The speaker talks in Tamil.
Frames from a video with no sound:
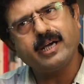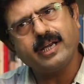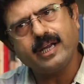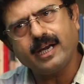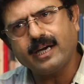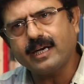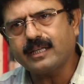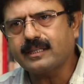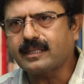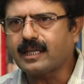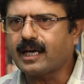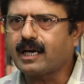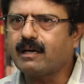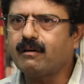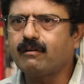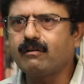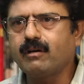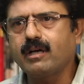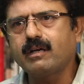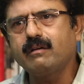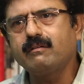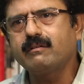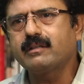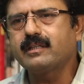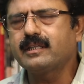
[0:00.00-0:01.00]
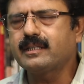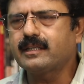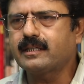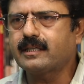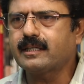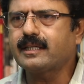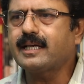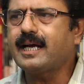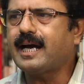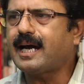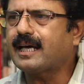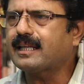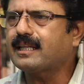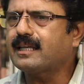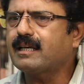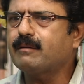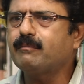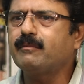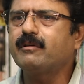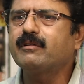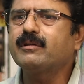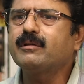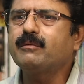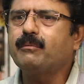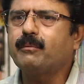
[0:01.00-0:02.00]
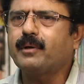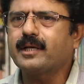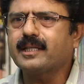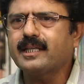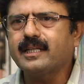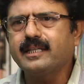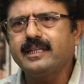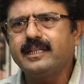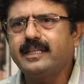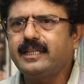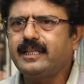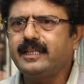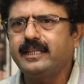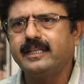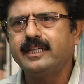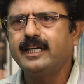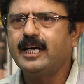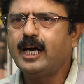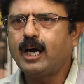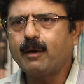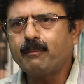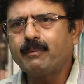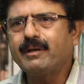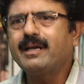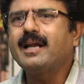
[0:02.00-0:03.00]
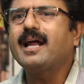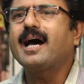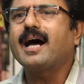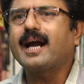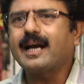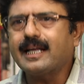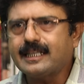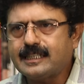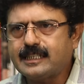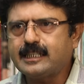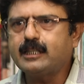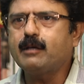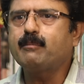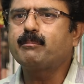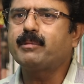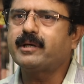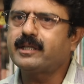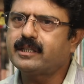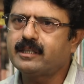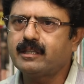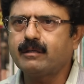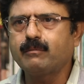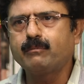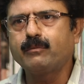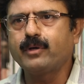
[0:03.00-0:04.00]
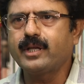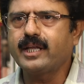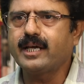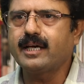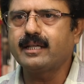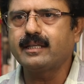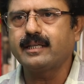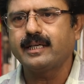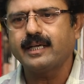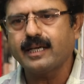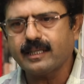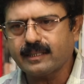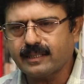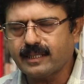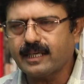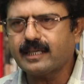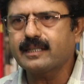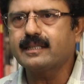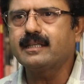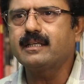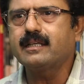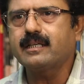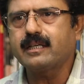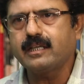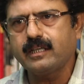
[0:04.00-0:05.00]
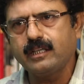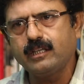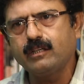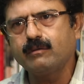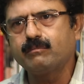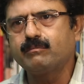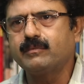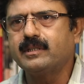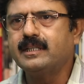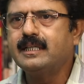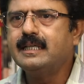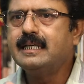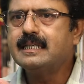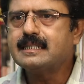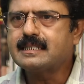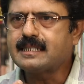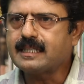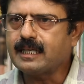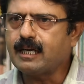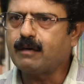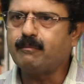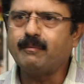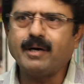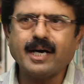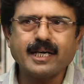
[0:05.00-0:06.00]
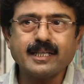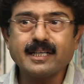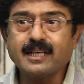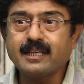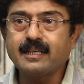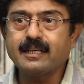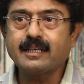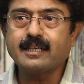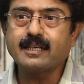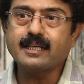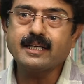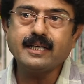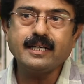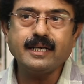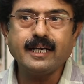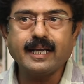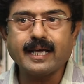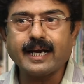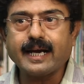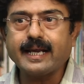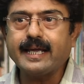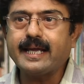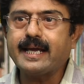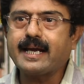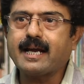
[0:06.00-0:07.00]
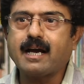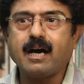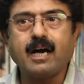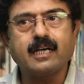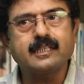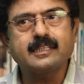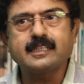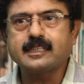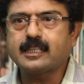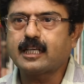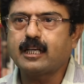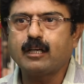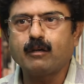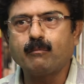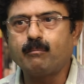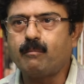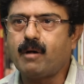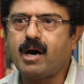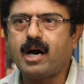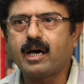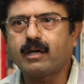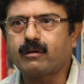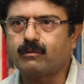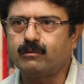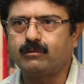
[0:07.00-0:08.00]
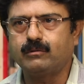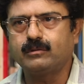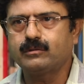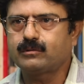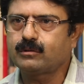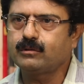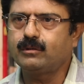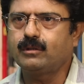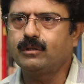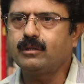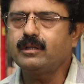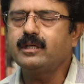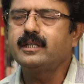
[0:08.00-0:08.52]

மாதிரியான தகவல்களும் வந்துக்கிட்டு இருக்குது அதை நம்ம வந்து வதந்தி அப்படின்லாம் அலட்சியப்படுத்திட முடியாது ஏன்னா தேர்தலுக்கு இன்னும் சில மாதங்கள் இருக்குது நிறைய காட்சிகள் மாறும் ஸோ